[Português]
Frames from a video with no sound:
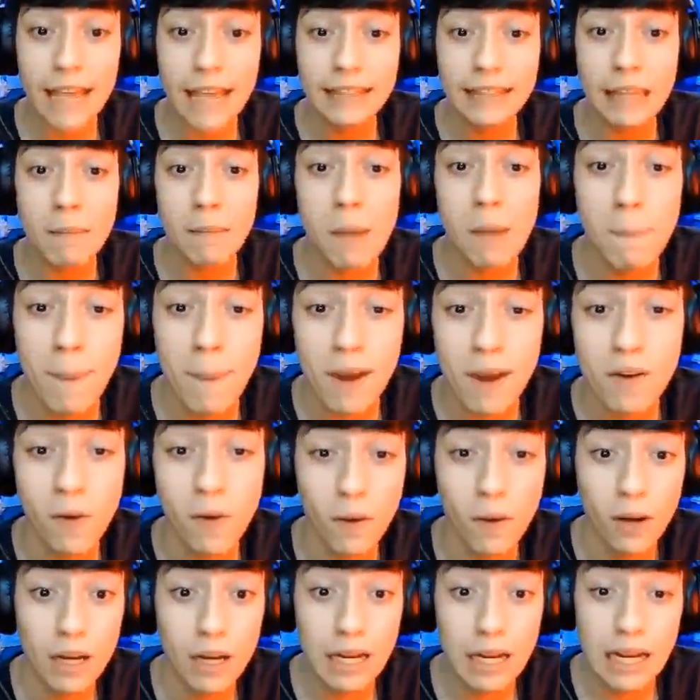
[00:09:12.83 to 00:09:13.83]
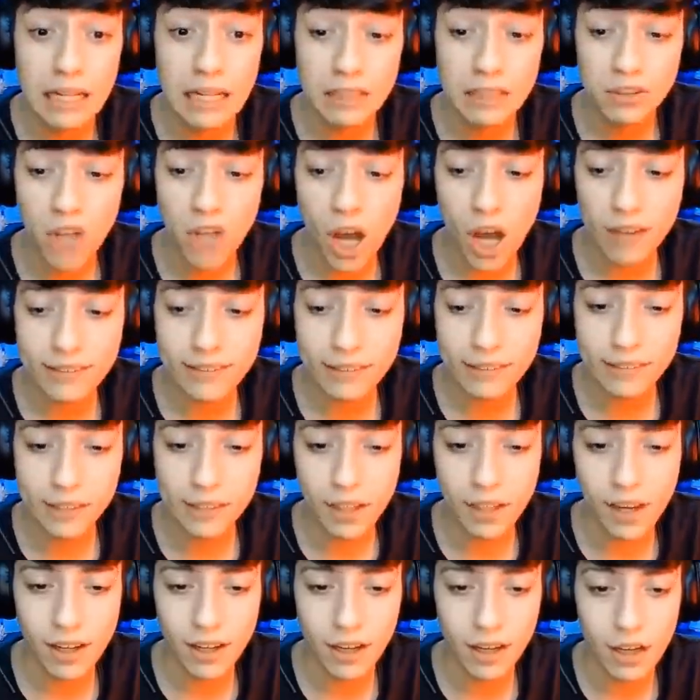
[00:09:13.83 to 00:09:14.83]
Eita, me pegou. Nossa
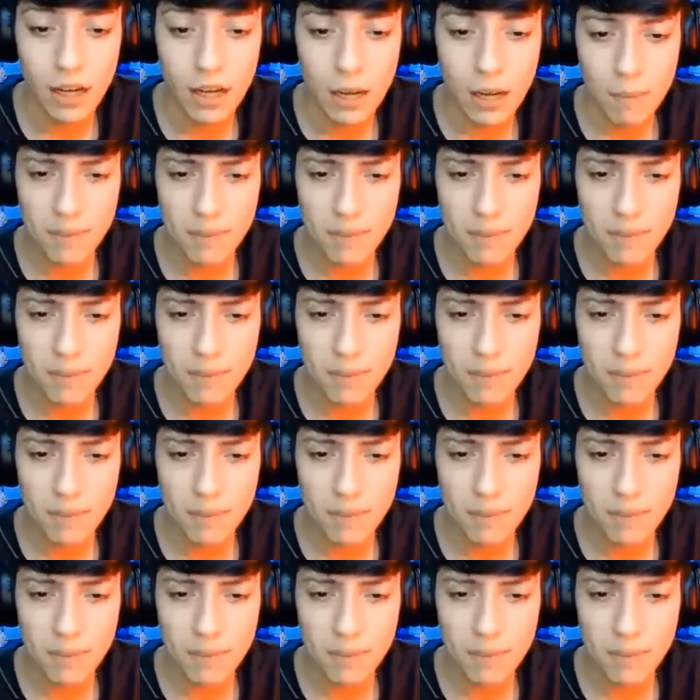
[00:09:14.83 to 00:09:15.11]
senhora.